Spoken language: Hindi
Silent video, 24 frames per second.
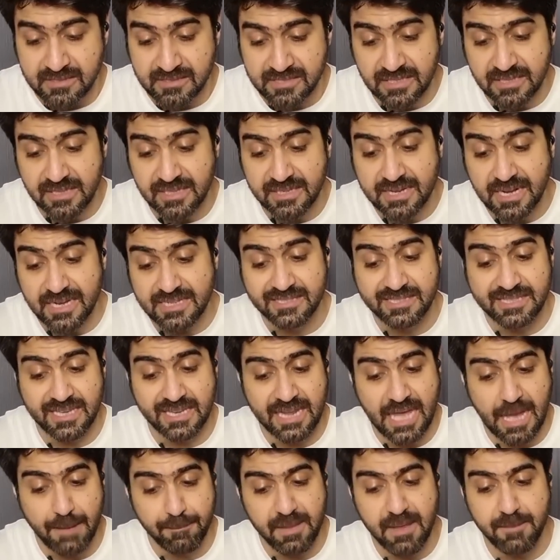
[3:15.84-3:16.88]
सिंध का
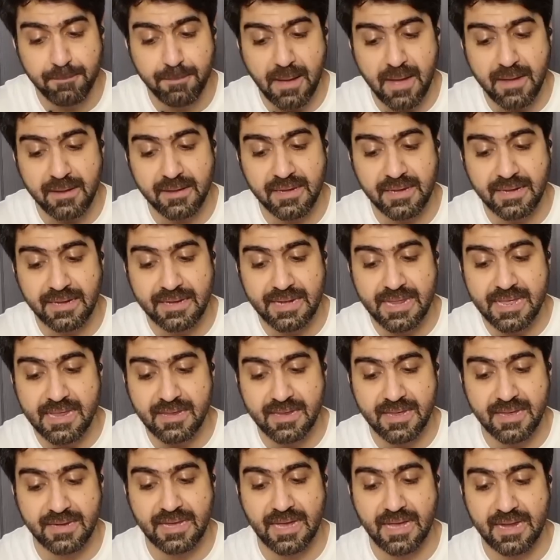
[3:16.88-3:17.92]
सैलाबी पानी
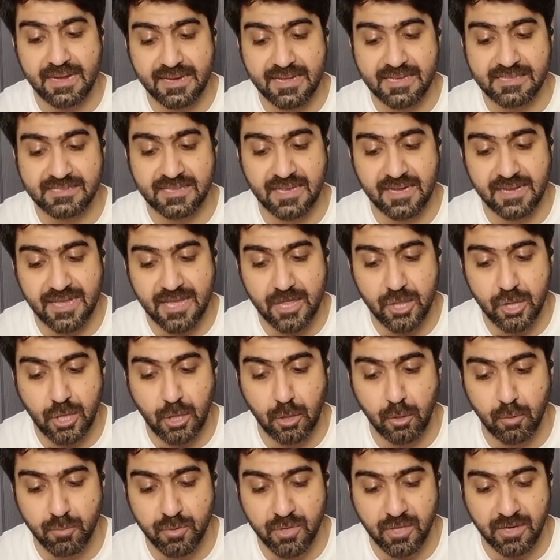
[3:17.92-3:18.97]
लिंक कनाल के जरिए
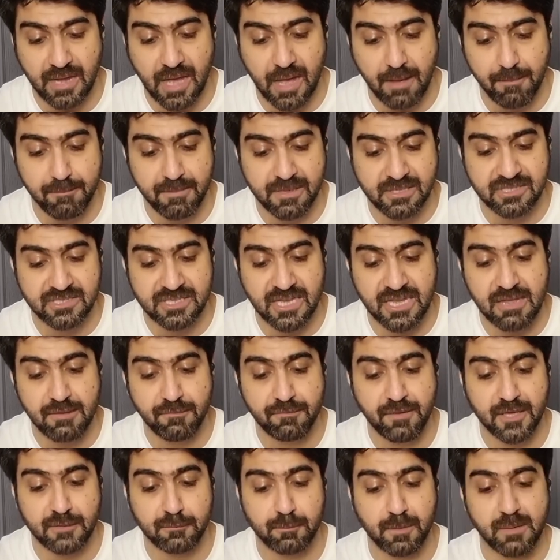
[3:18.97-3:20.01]
झेलुम चनाब में सही
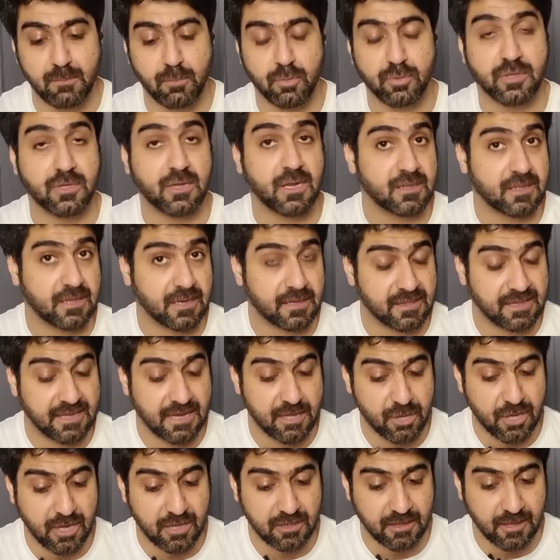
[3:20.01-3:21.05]
वक्त पर मुंतकिल कर
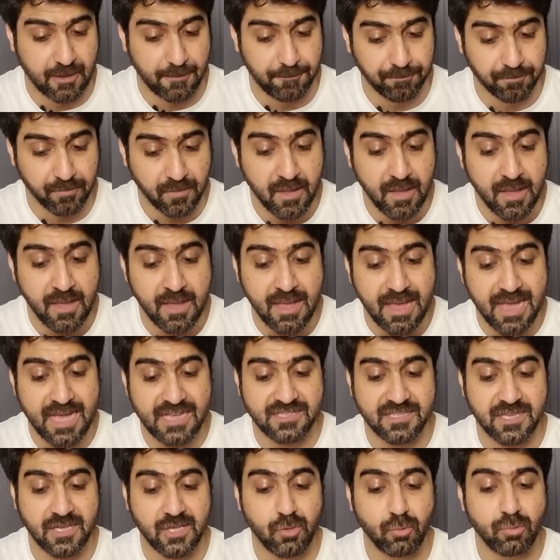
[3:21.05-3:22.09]
दिया जाता
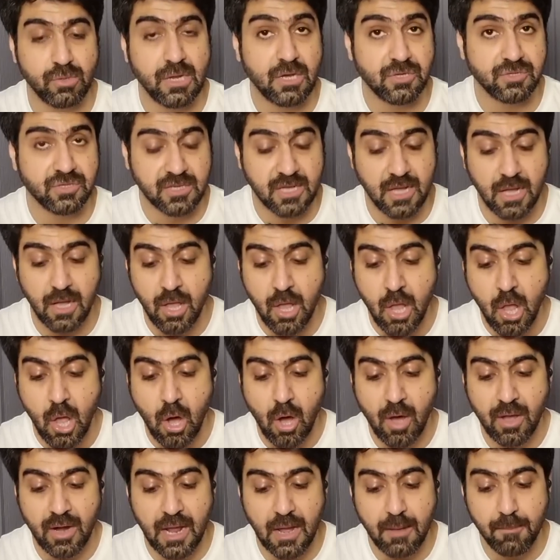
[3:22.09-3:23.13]
ऐसा क्यों ना हो सका
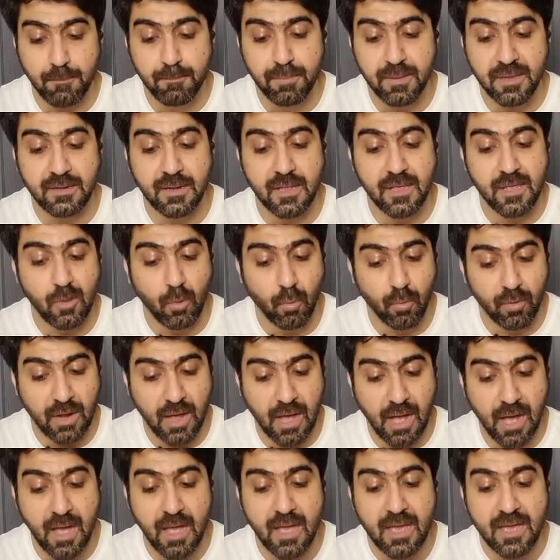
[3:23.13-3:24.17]
और अब भी नहीं हो
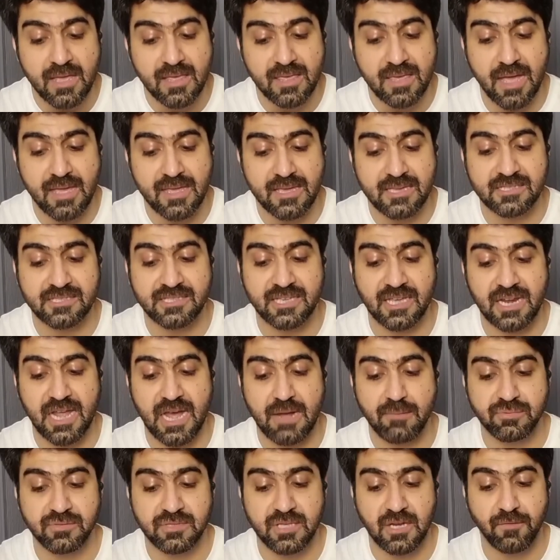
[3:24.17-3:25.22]
रहा क्या ये
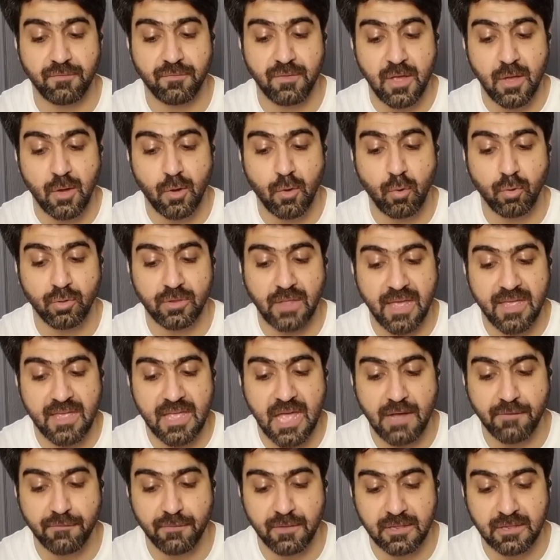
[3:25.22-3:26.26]
सैलाब सिर्फ खुदाई
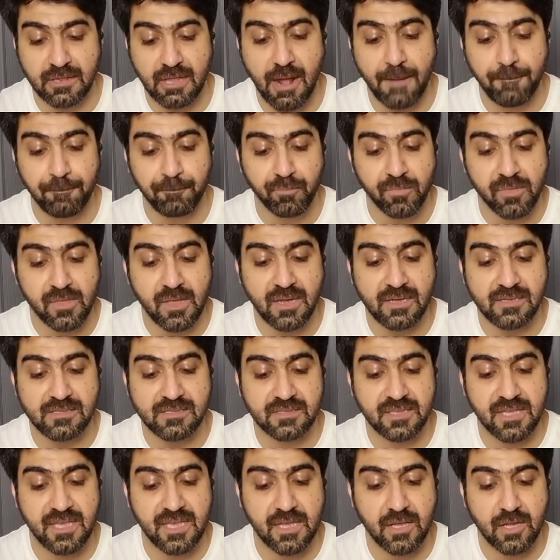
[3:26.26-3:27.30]
आफत था या
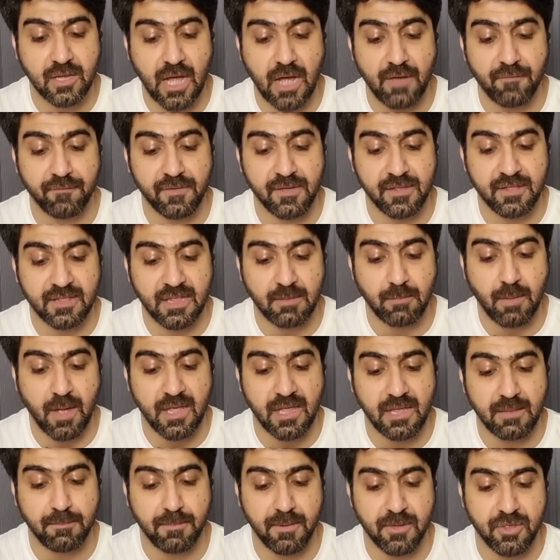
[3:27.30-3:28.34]
इसकी काफ़ी
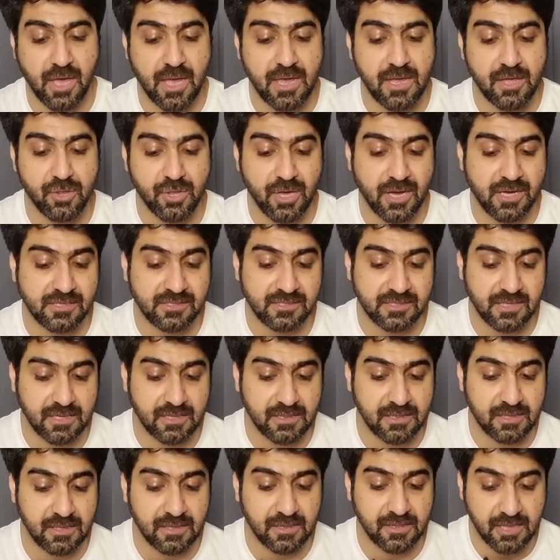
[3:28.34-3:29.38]
तबाही बचाई जा
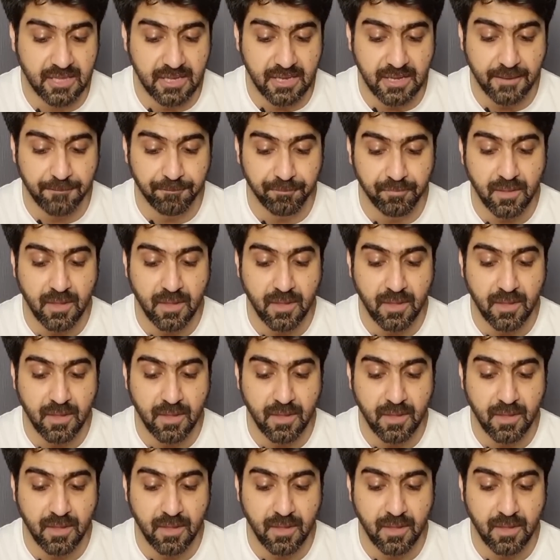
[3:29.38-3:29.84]
सकती थी